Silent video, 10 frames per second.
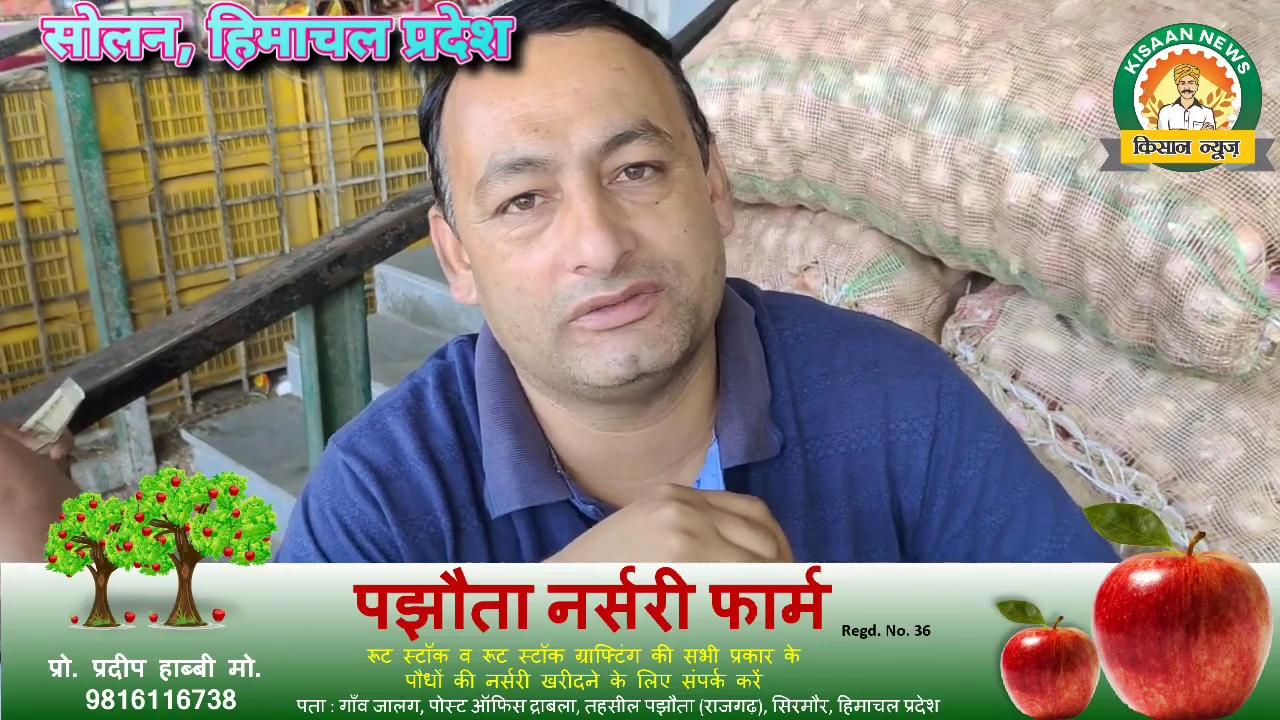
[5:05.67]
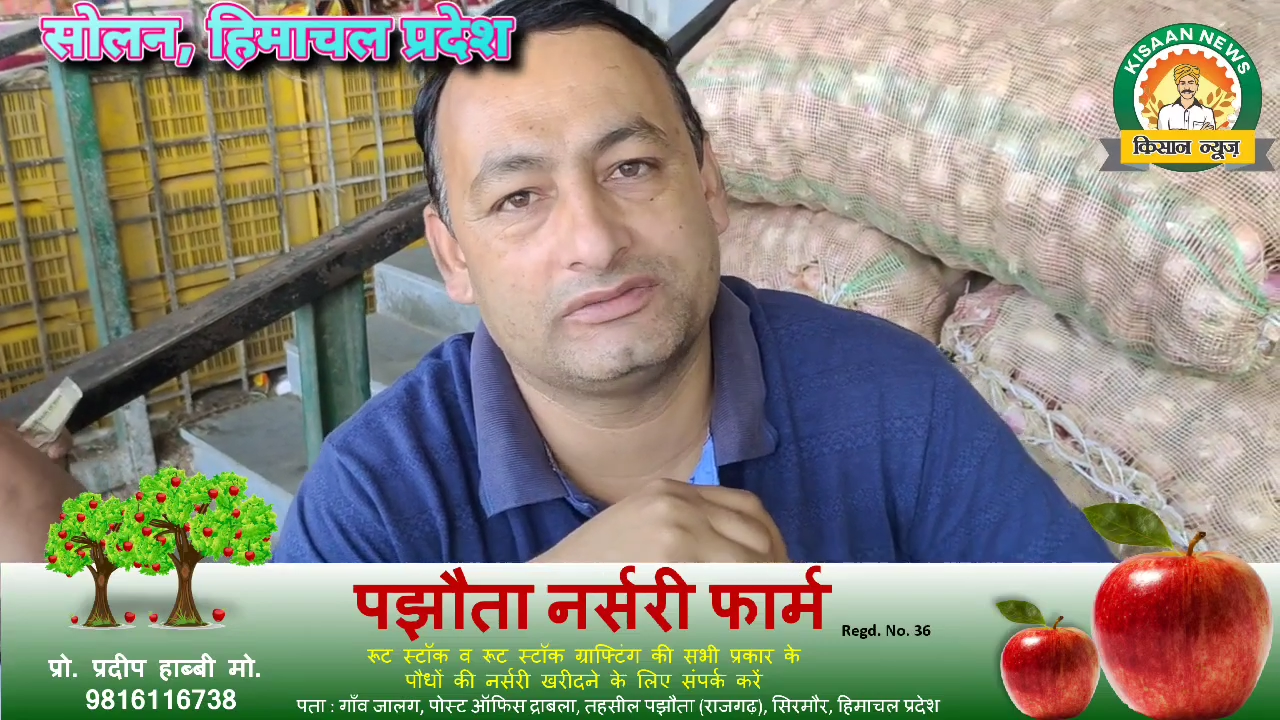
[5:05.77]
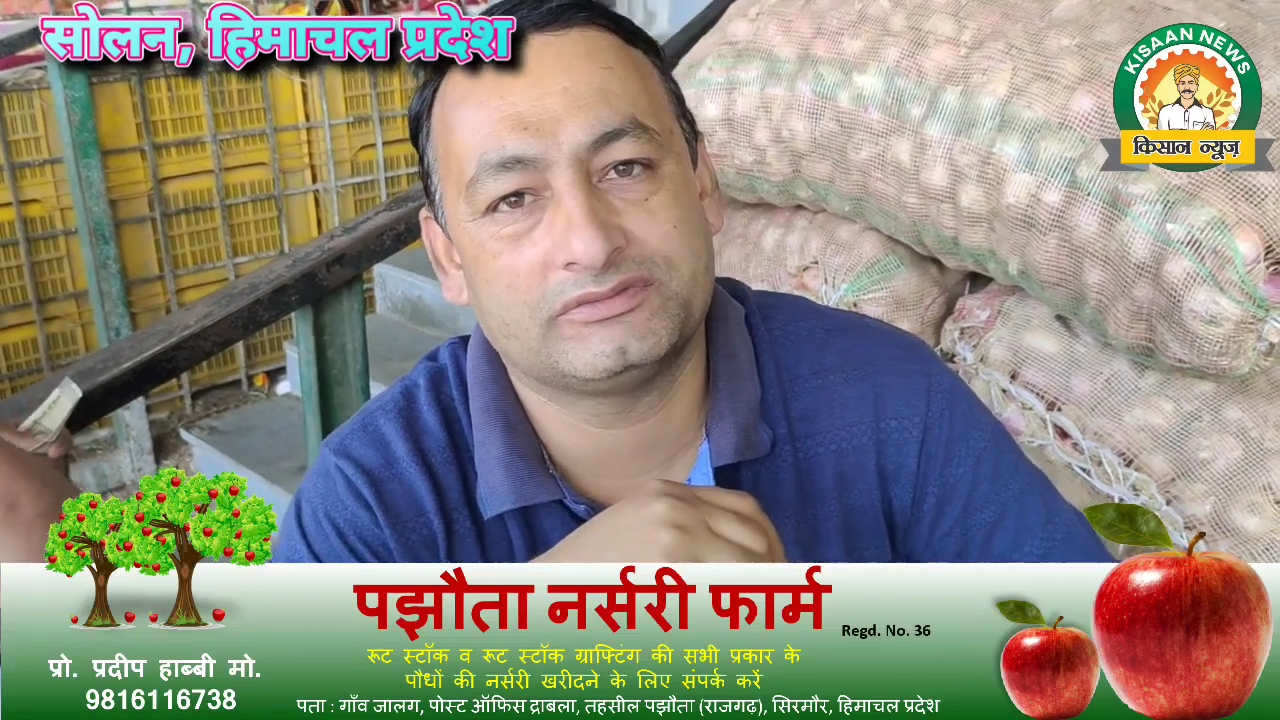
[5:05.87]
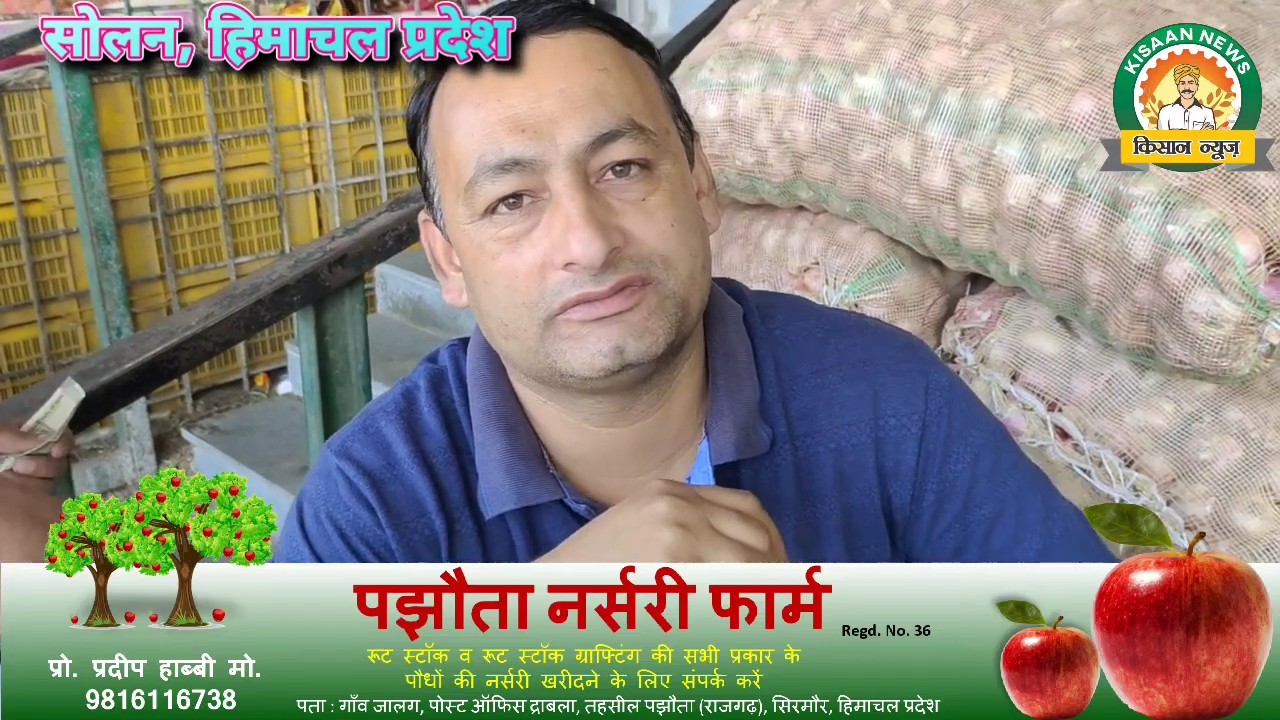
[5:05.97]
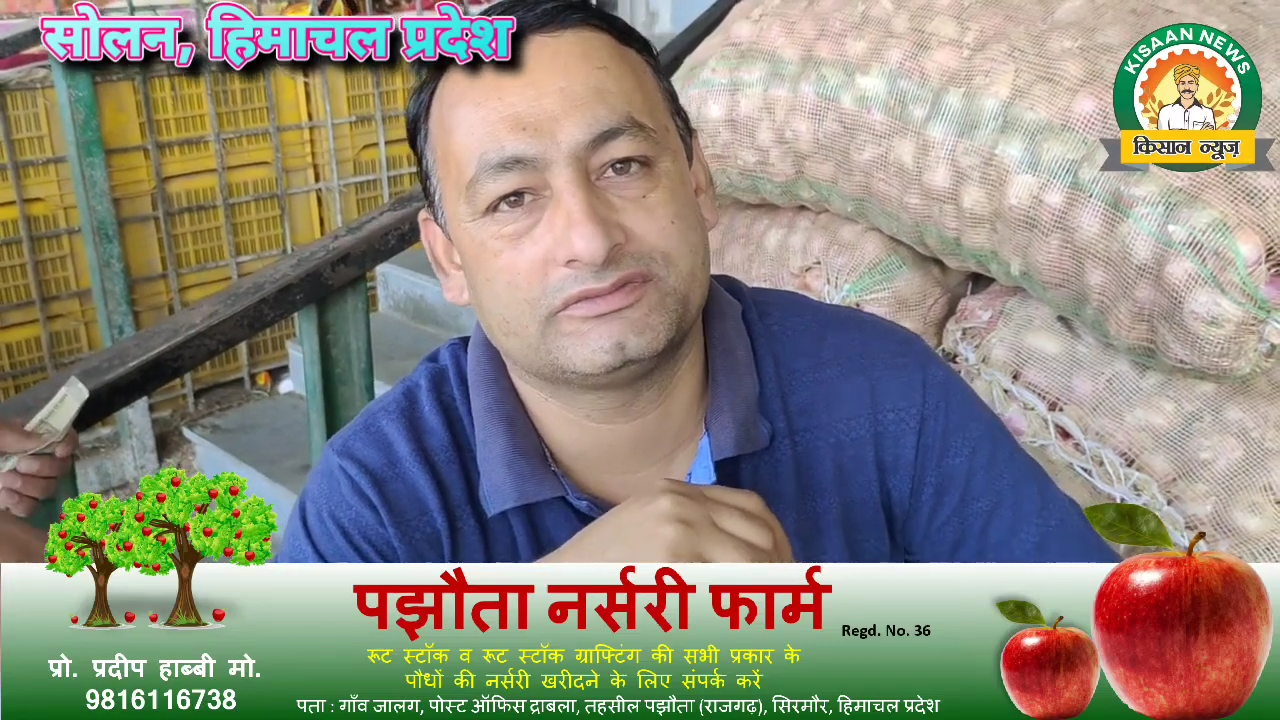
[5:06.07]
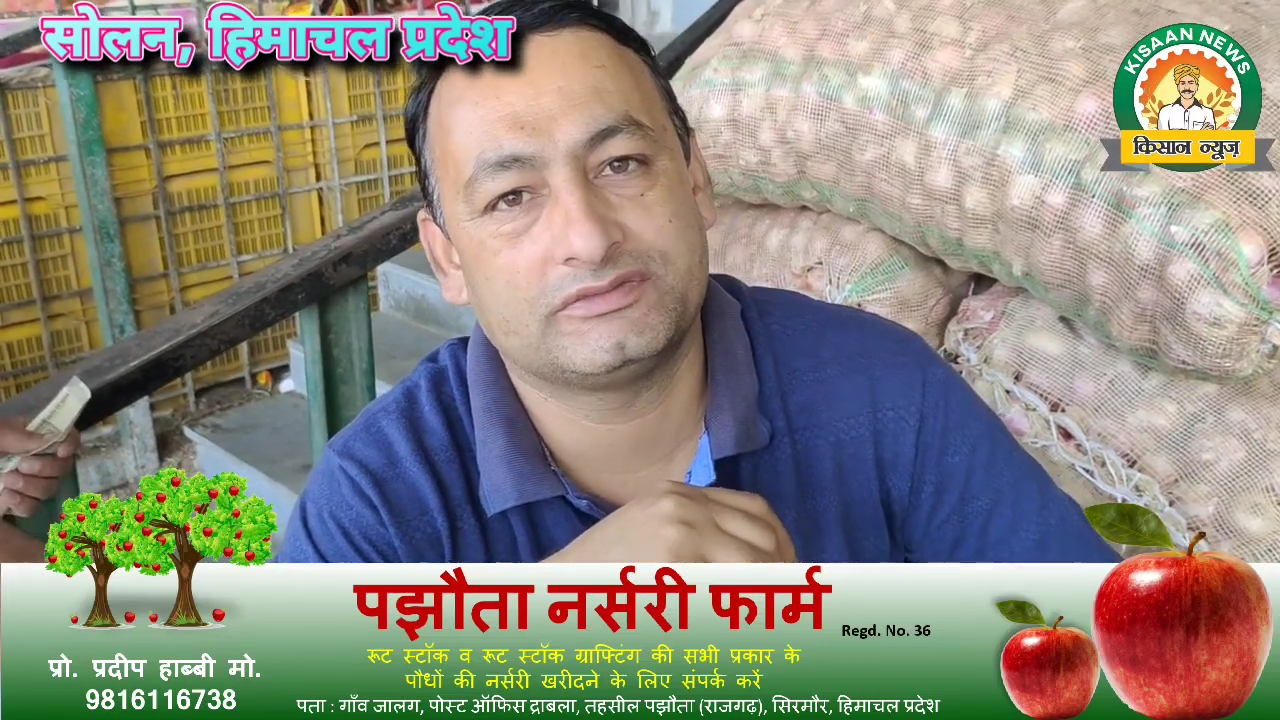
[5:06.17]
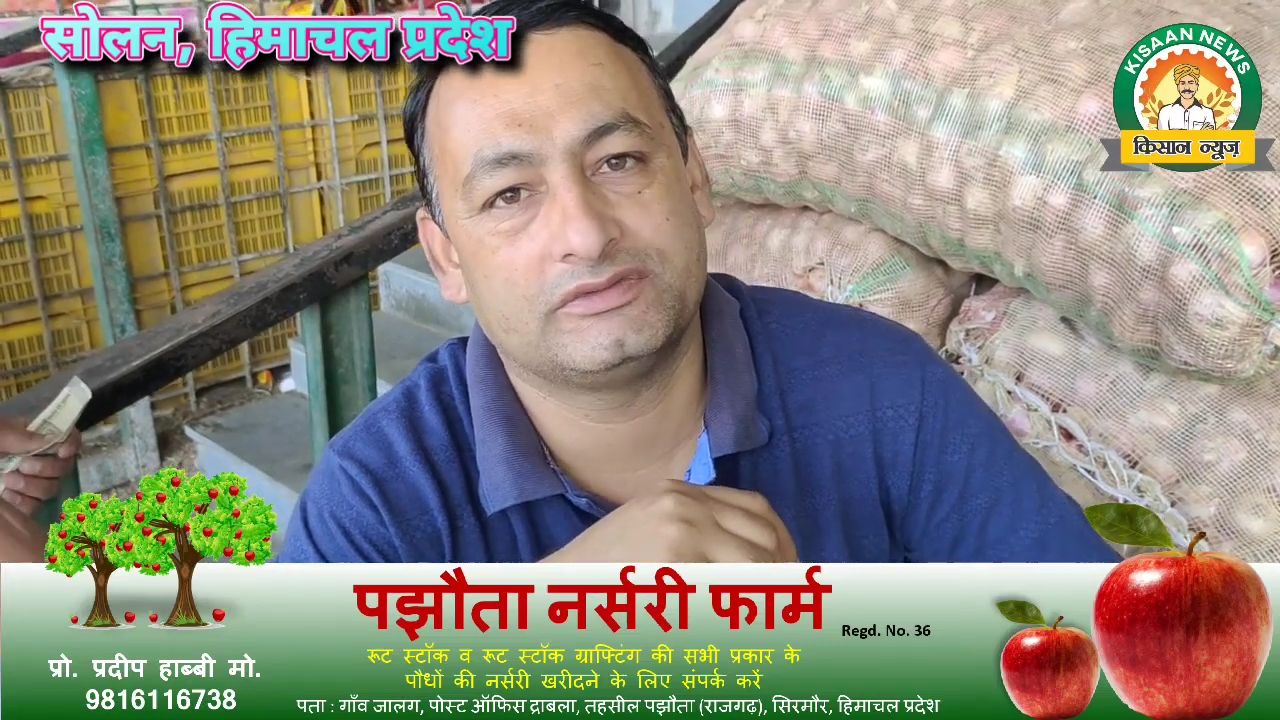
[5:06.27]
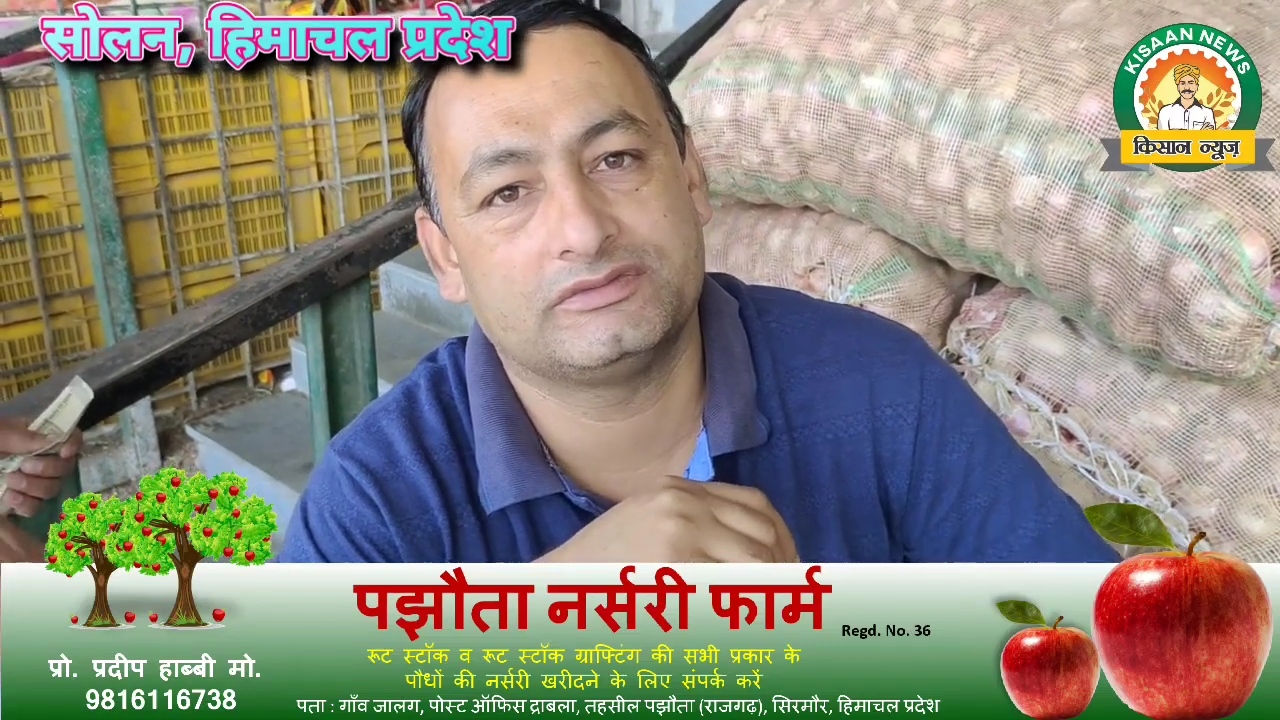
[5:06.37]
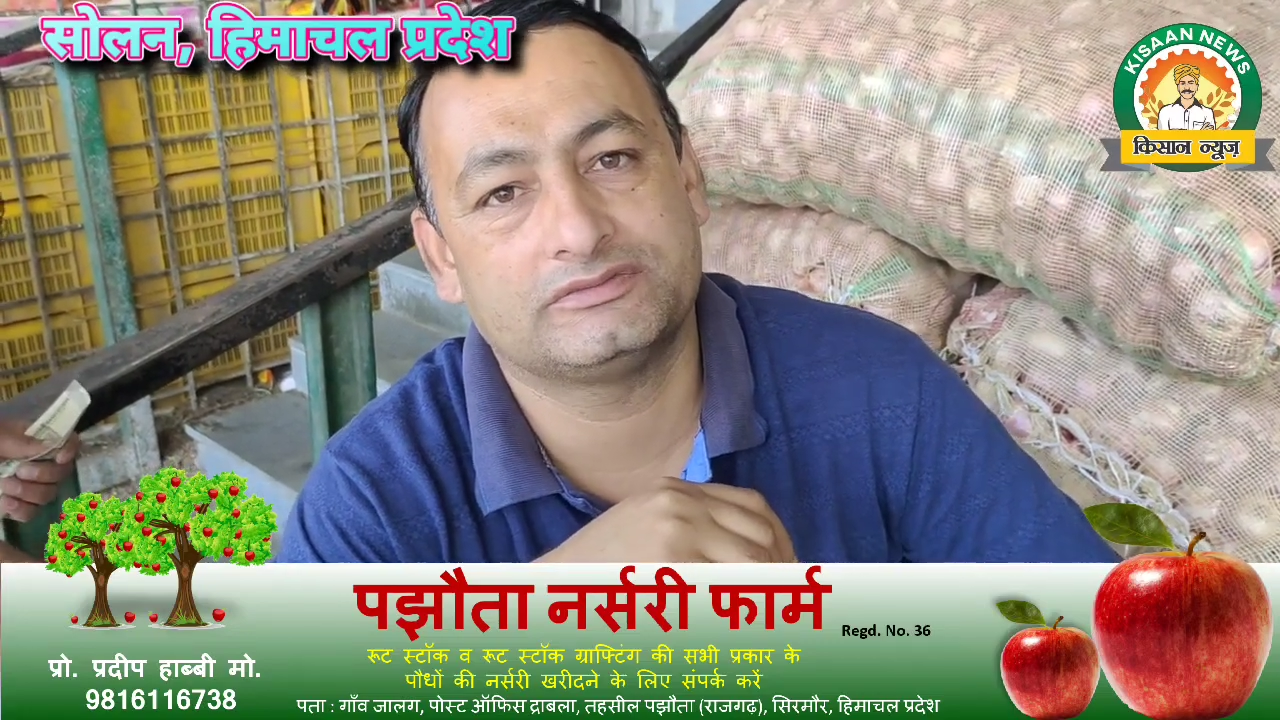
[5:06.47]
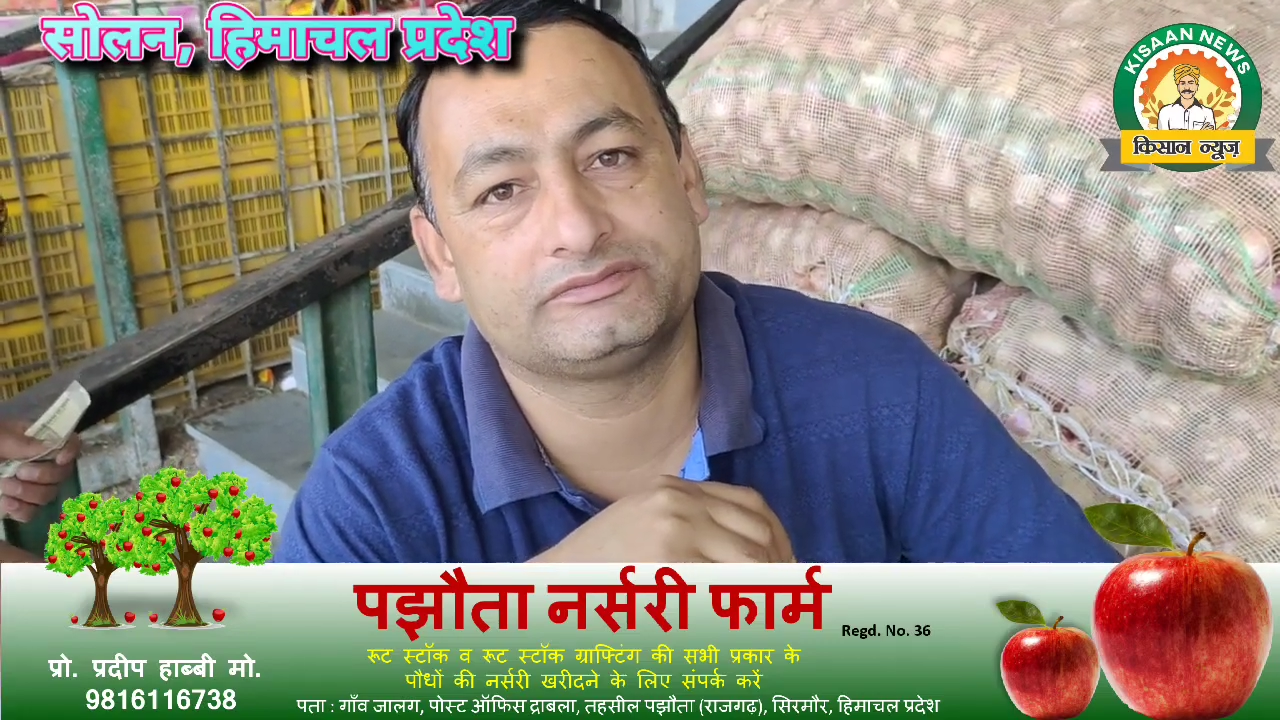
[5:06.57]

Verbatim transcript: हो